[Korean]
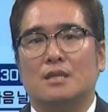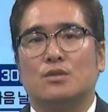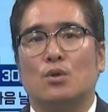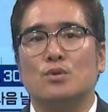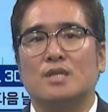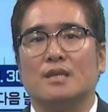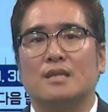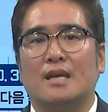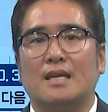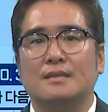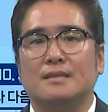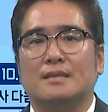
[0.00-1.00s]
서울시에
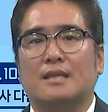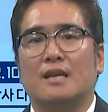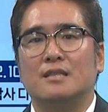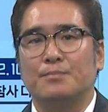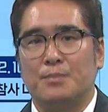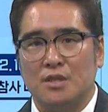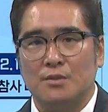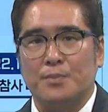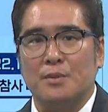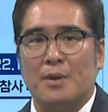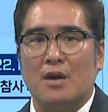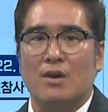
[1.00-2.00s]
대한 대응 미흡
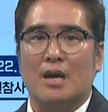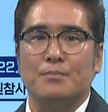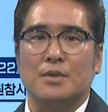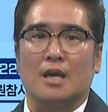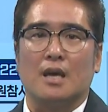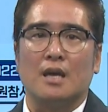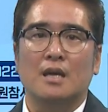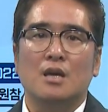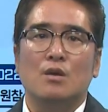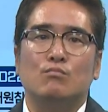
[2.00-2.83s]
비판과 함께